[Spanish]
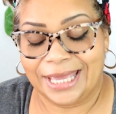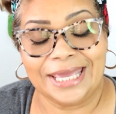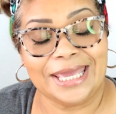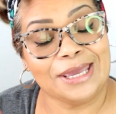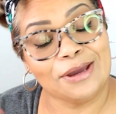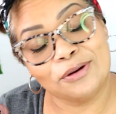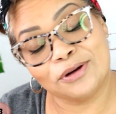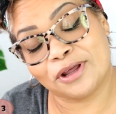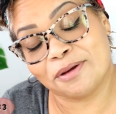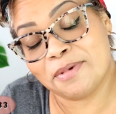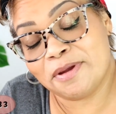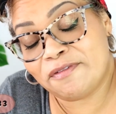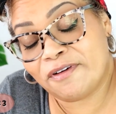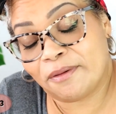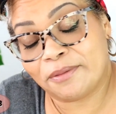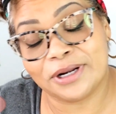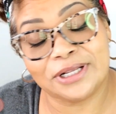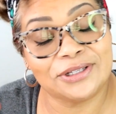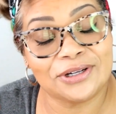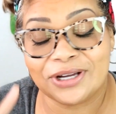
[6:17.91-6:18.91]
Y uno de mis
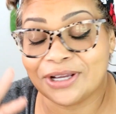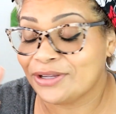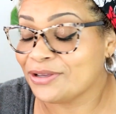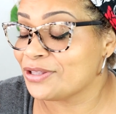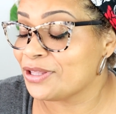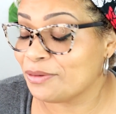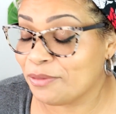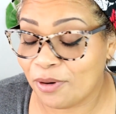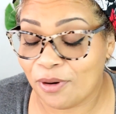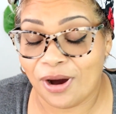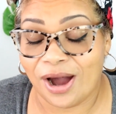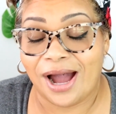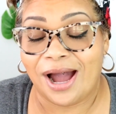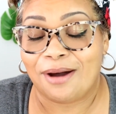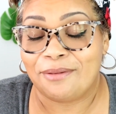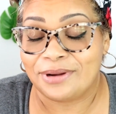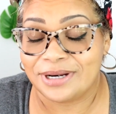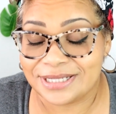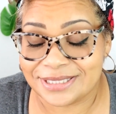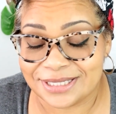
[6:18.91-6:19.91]
favoritos que yo debo
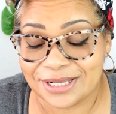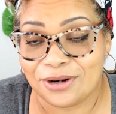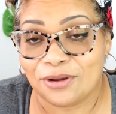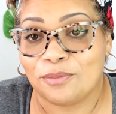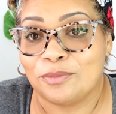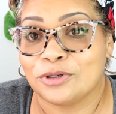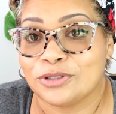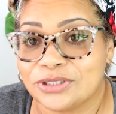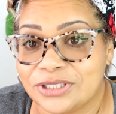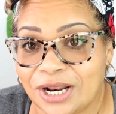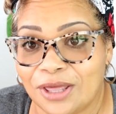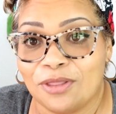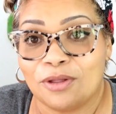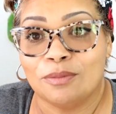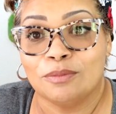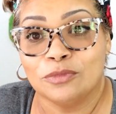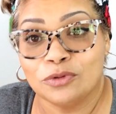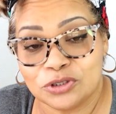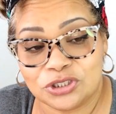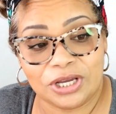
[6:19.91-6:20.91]
habérselo mostrado
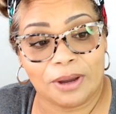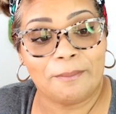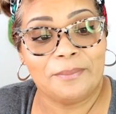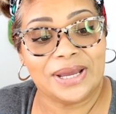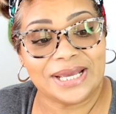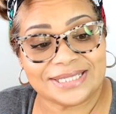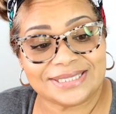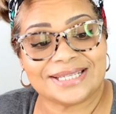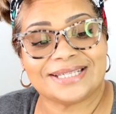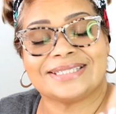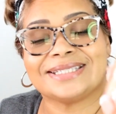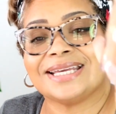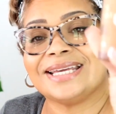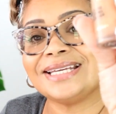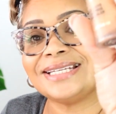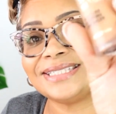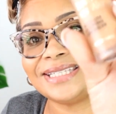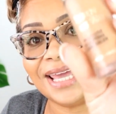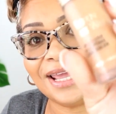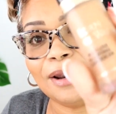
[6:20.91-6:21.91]
muchas veces
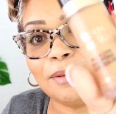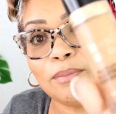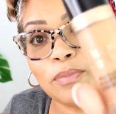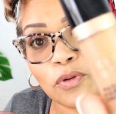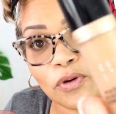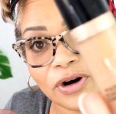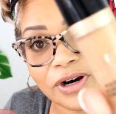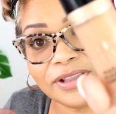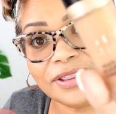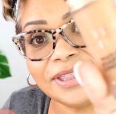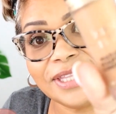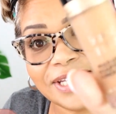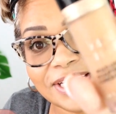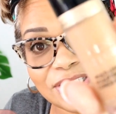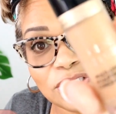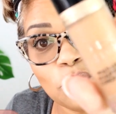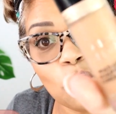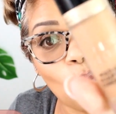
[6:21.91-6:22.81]
es el Born This